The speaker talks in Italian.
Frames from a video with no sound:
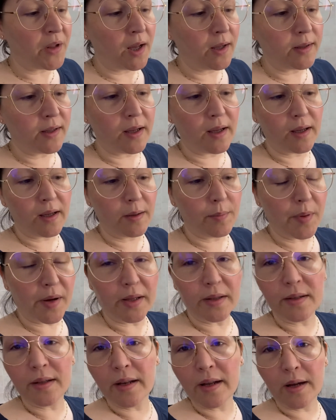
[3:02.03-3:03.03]
di
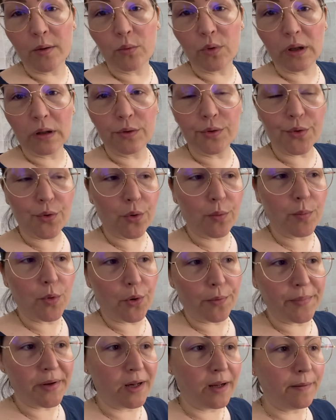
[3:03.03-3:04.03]
prendere un altro
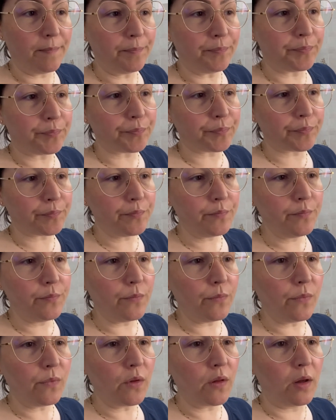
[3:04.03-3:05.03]
mobile
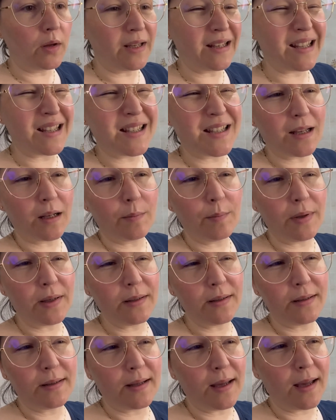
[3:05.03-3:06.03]

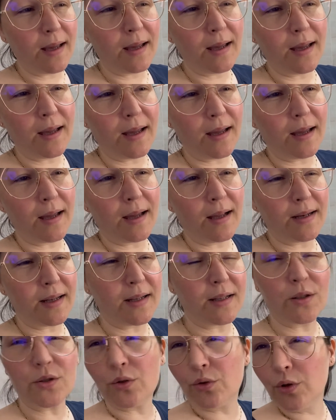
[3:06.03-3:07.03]
inizialmente
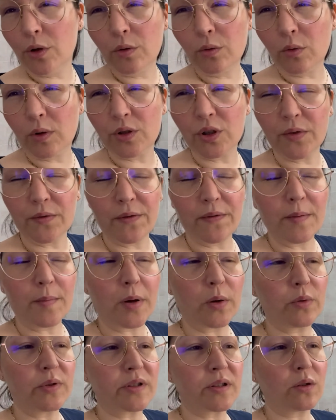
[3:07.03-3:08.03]
all'inizio no quando
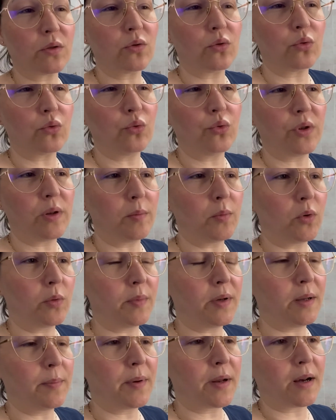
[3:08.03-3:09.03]
avevamo acquistato tutti i
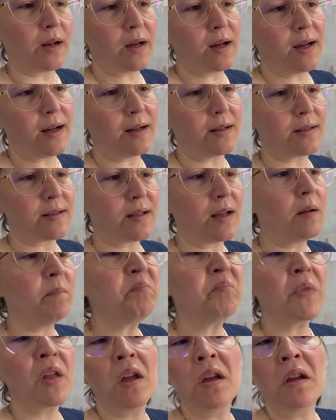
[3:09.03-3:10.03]
mobili per la casa
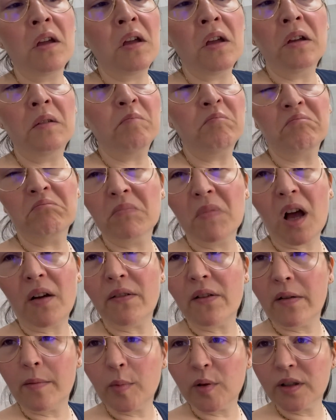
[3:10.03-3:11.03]

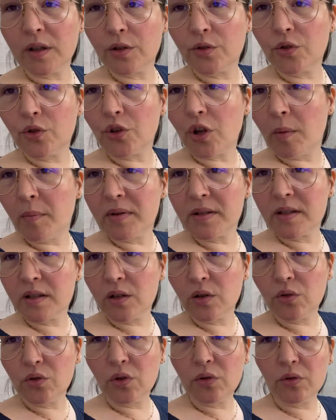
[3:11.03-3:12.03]
avevamo detto no ma
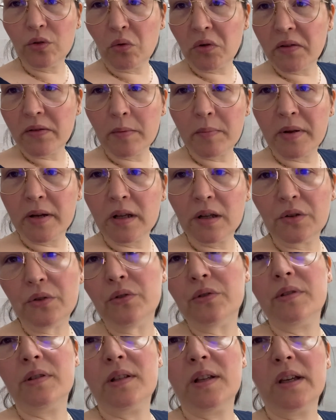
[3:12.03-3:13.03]
secondo noi va bene
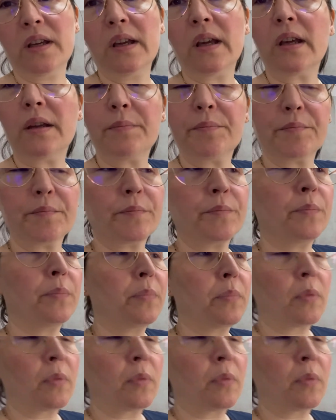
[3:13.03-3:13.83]
così